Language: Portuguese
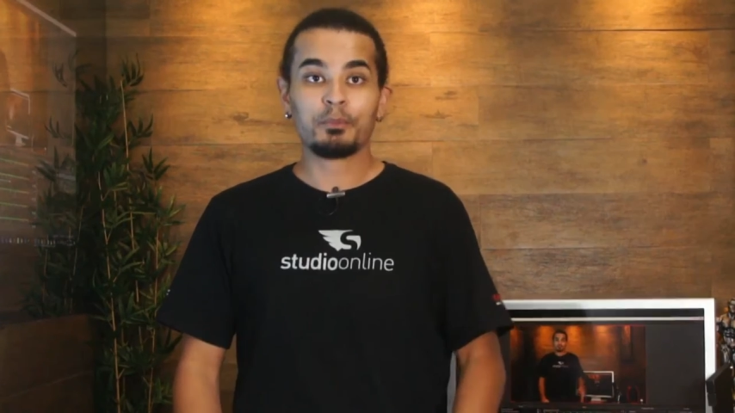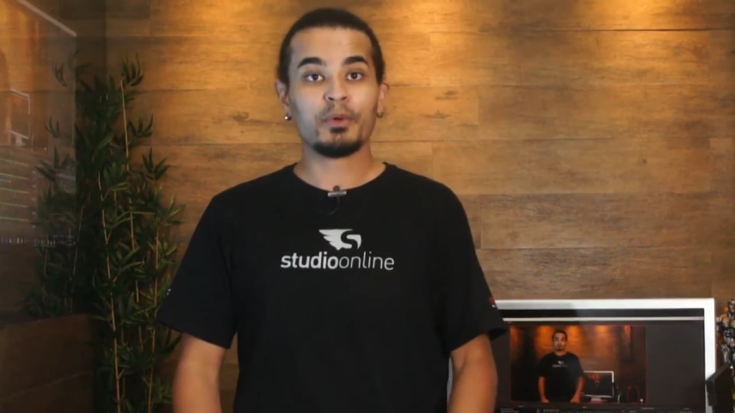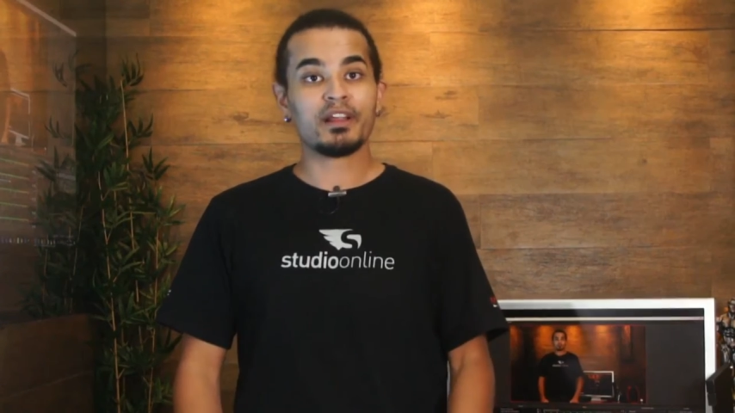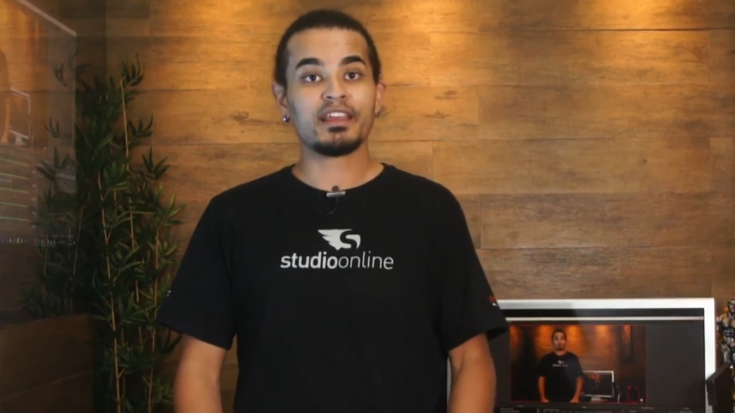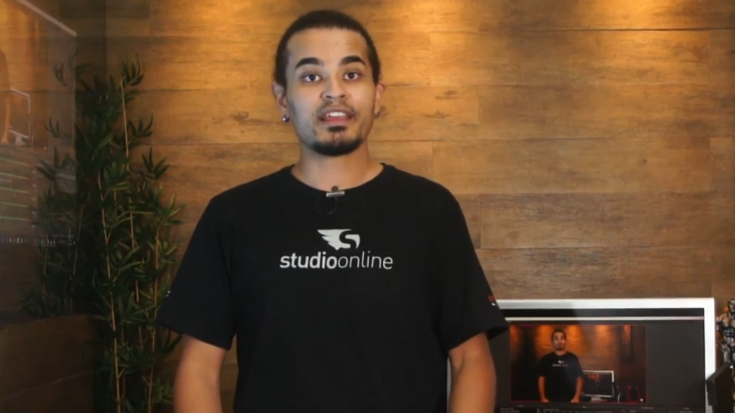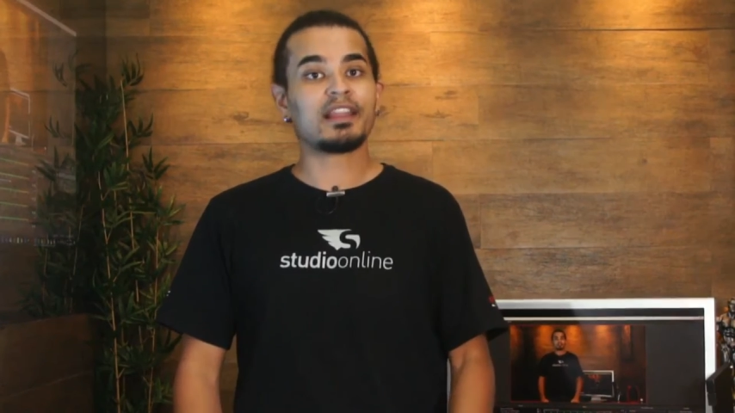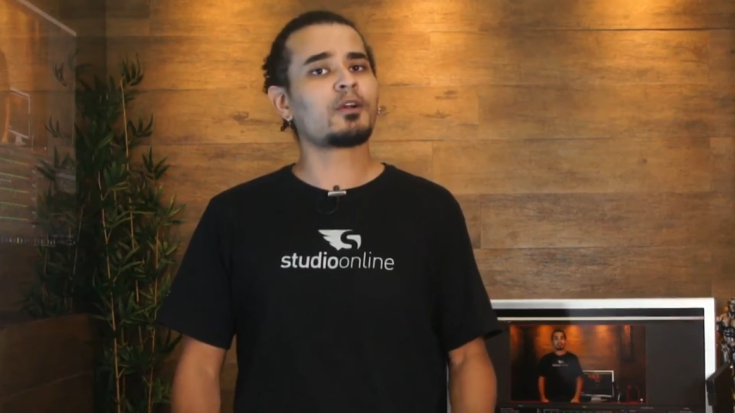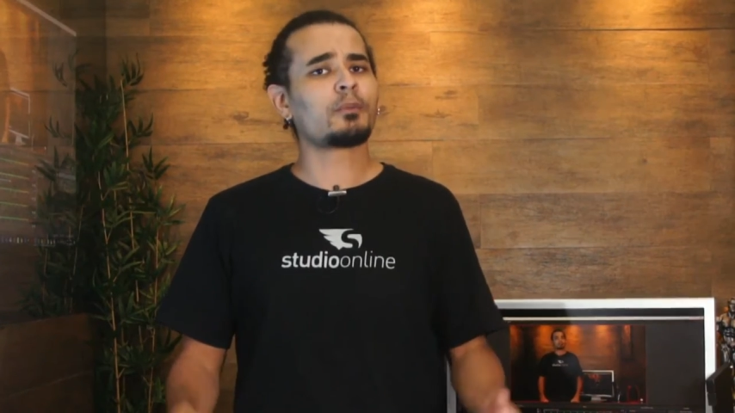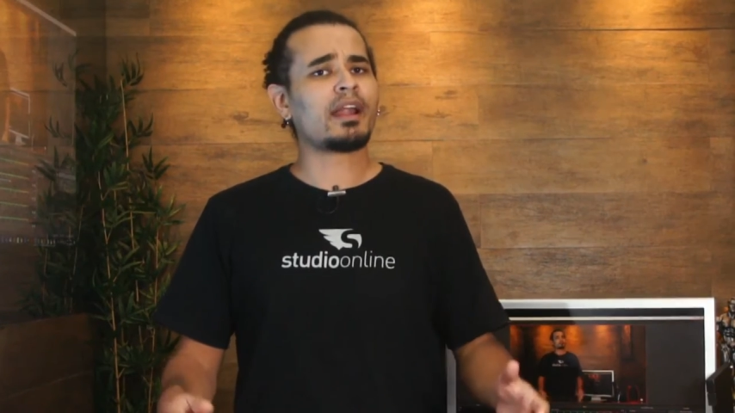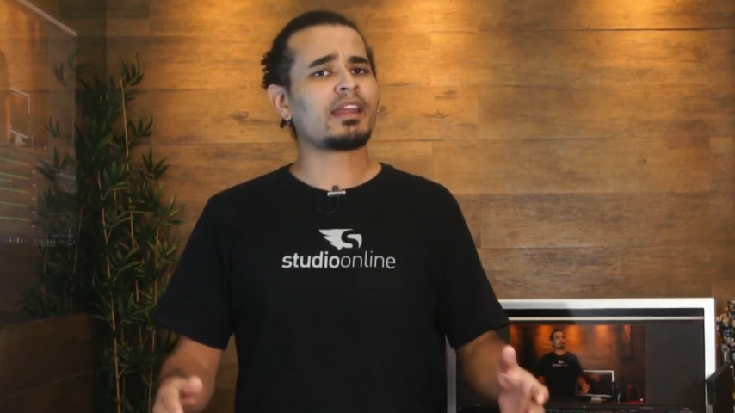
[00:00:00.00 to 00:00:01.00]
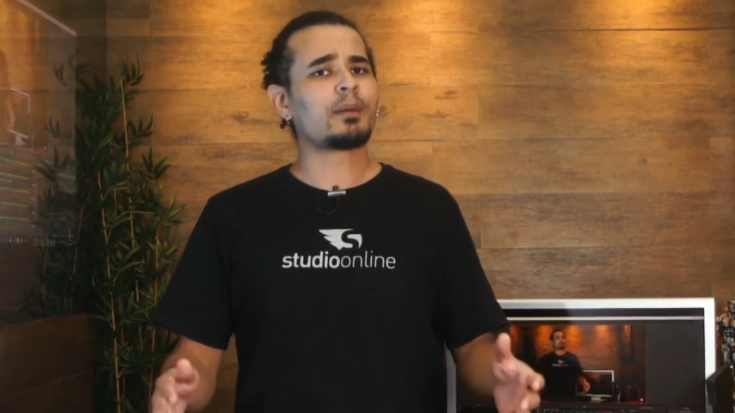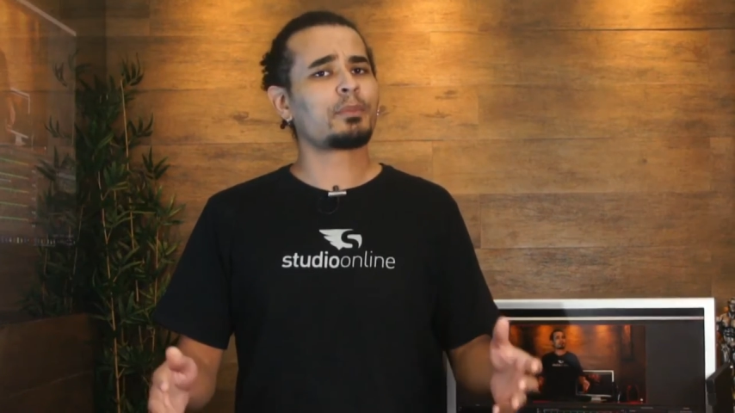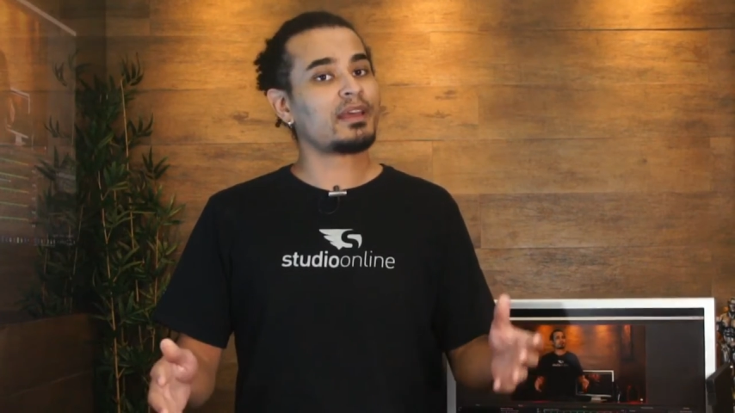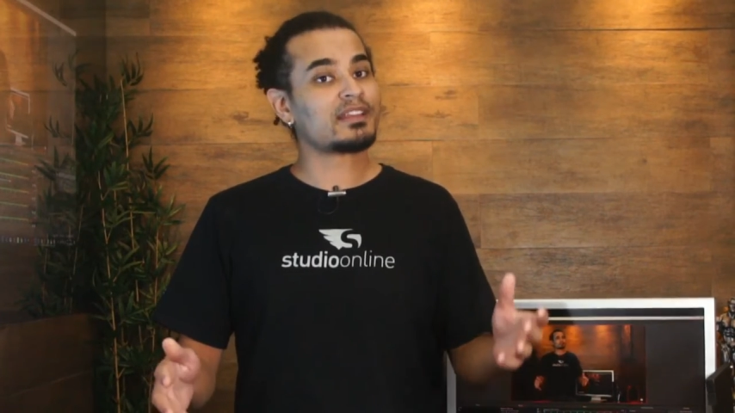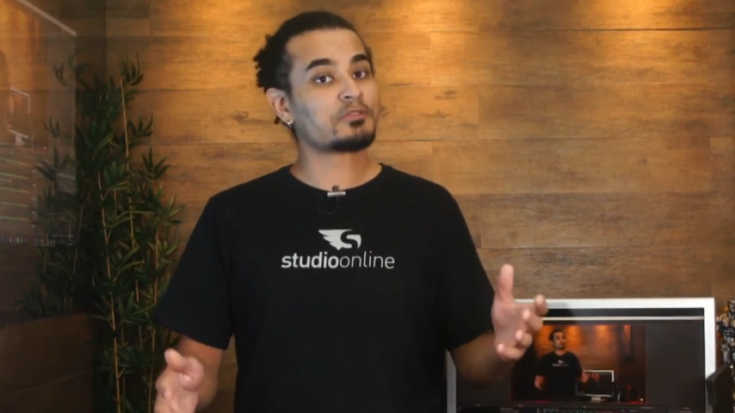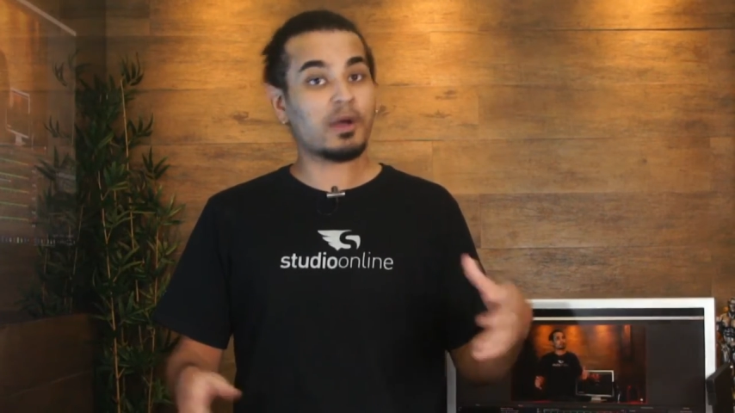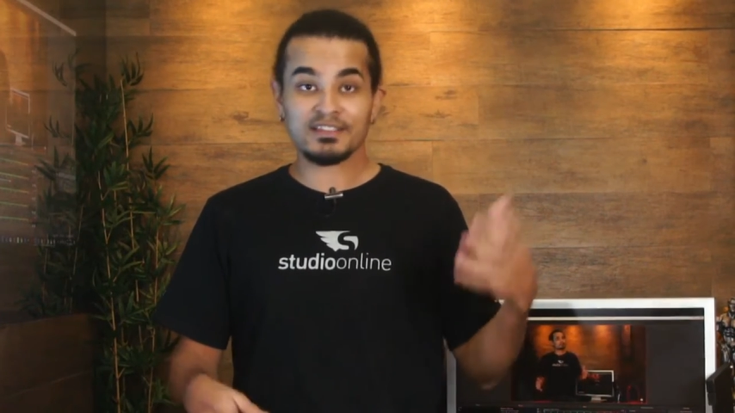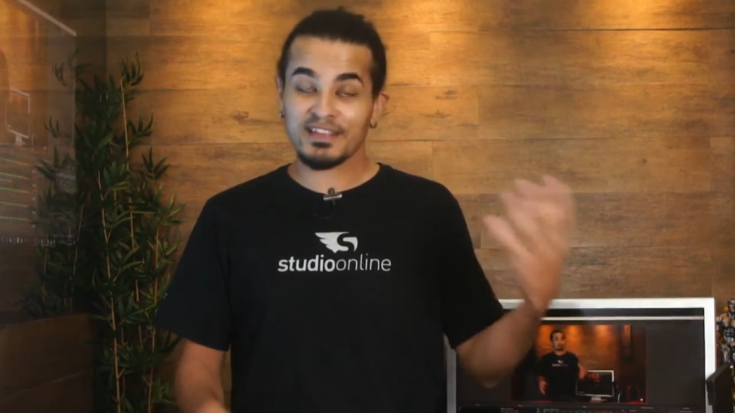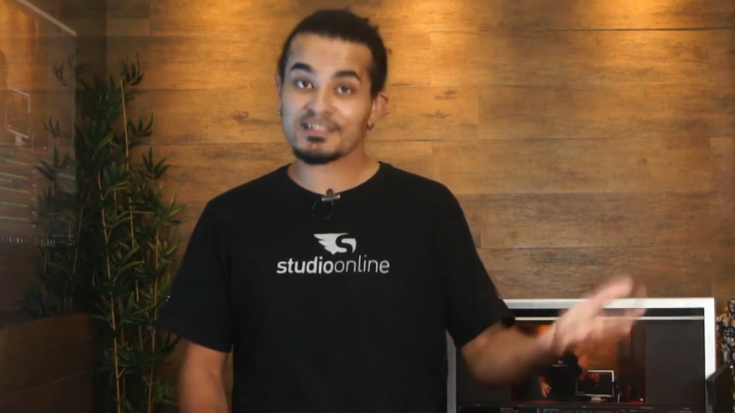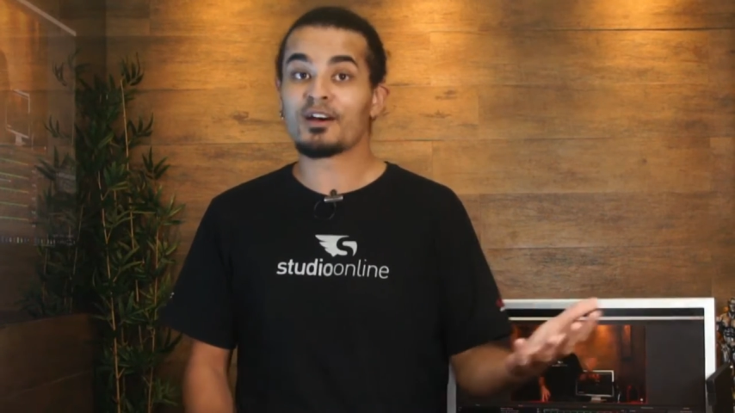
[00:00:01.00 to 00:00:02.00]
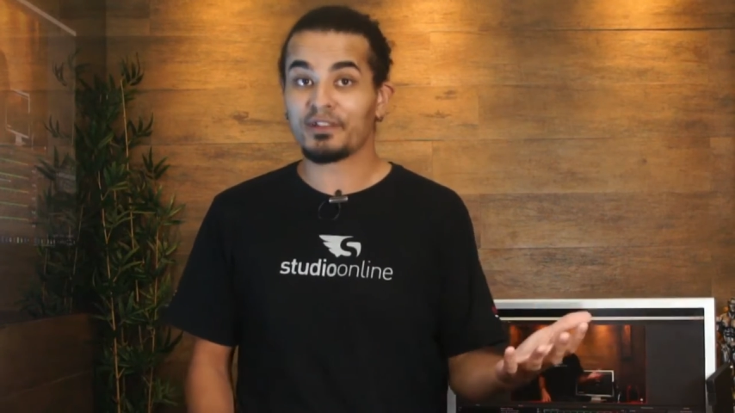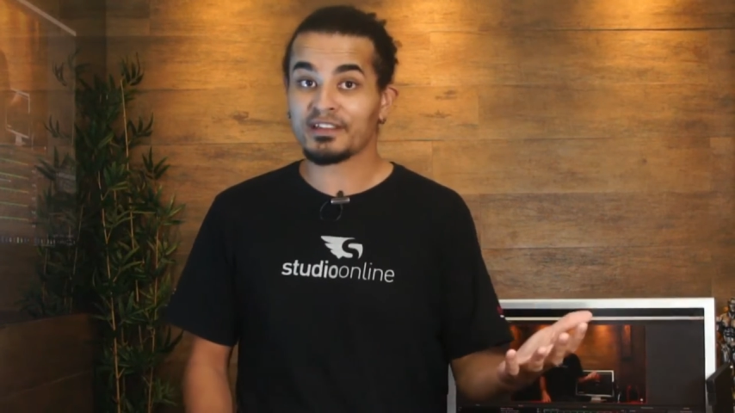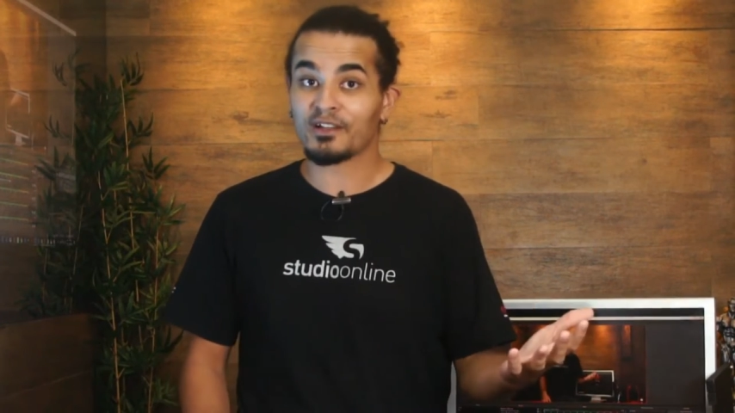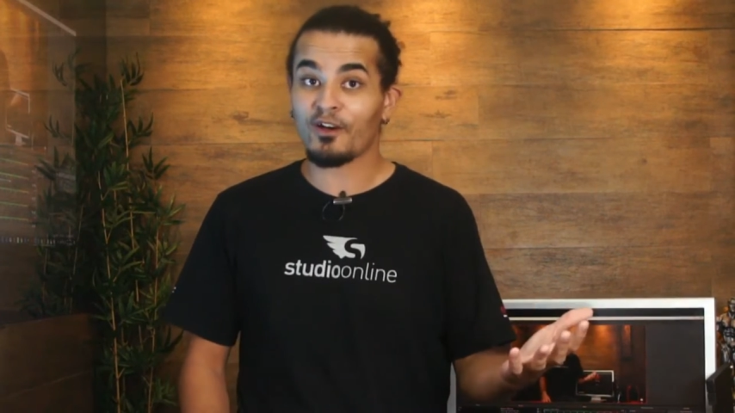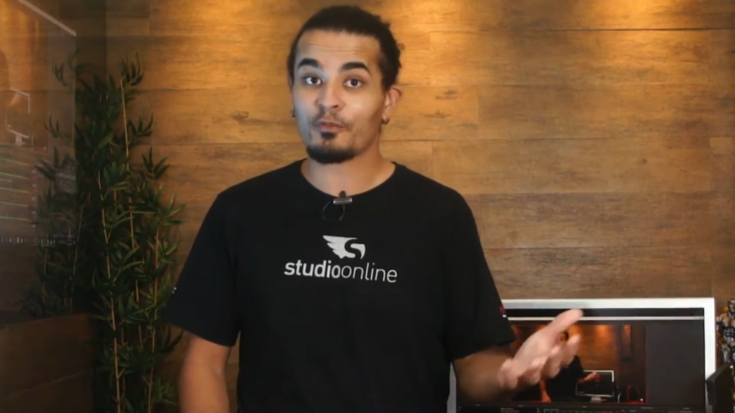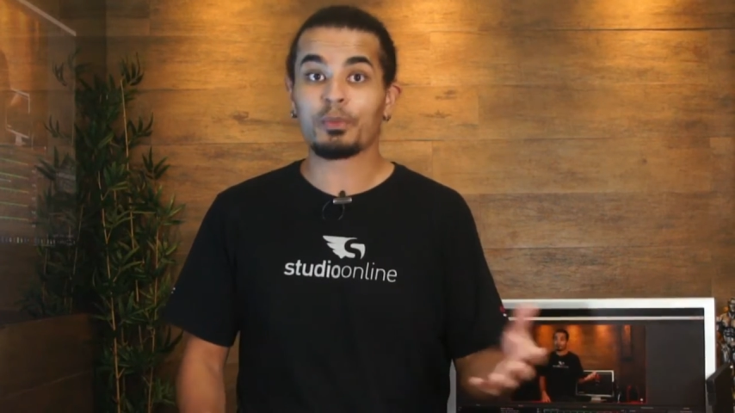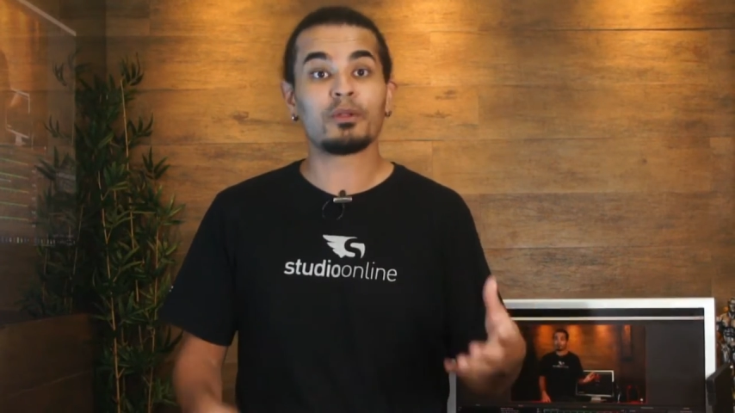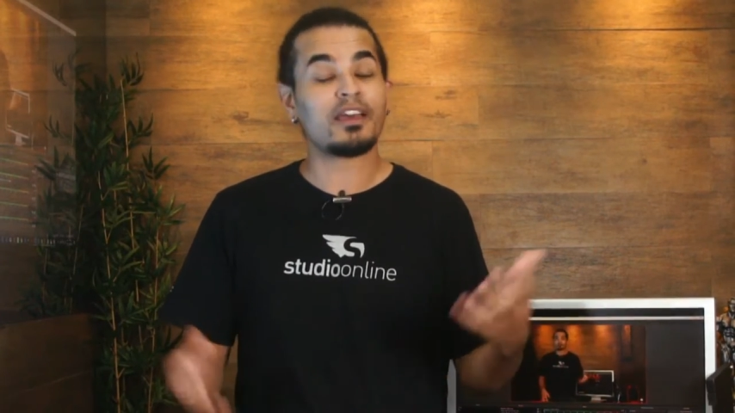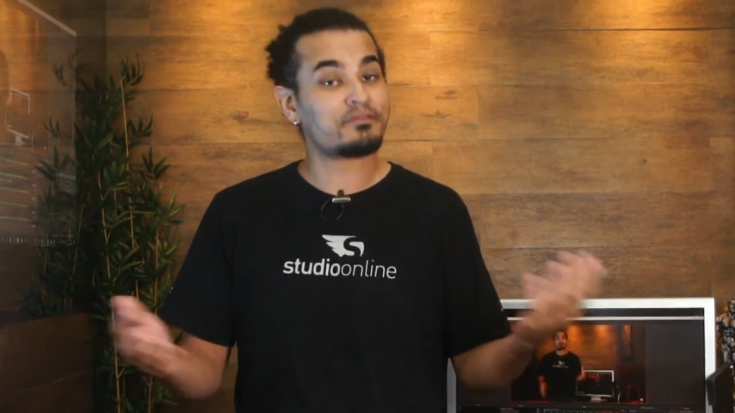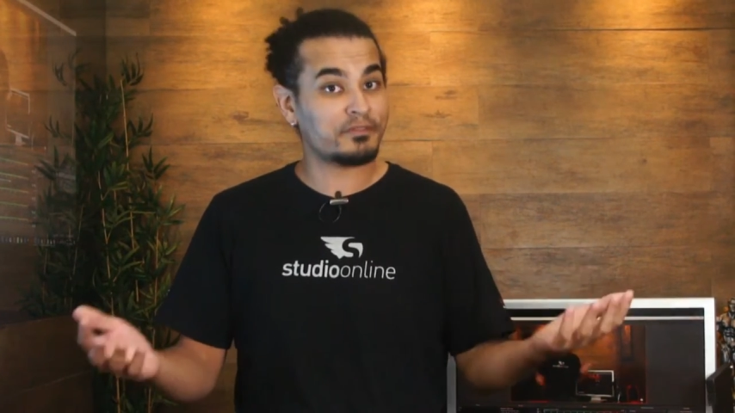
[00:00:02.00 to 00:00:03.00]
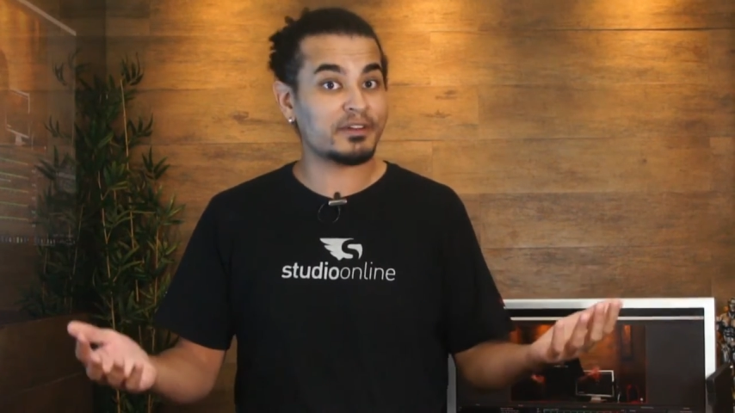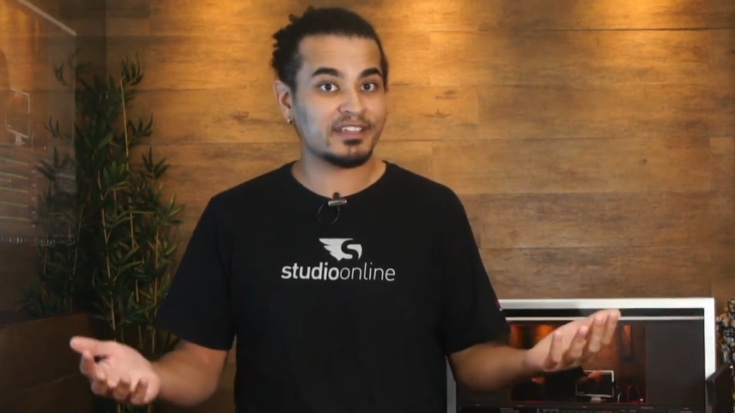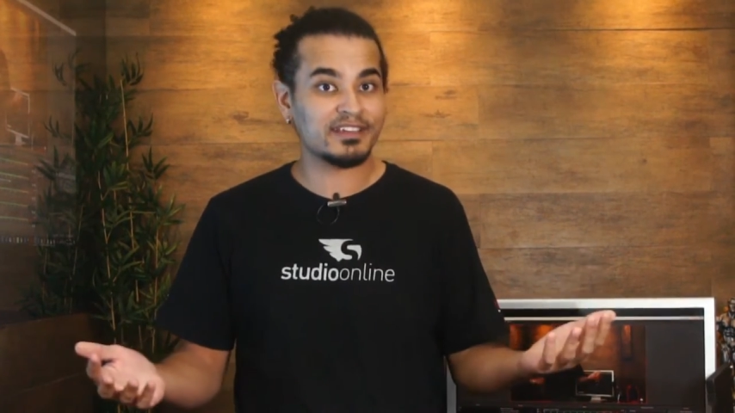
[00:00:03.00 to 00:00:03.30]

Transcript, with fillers: Porém, ele cobraria apenas 499 pelo iPhone.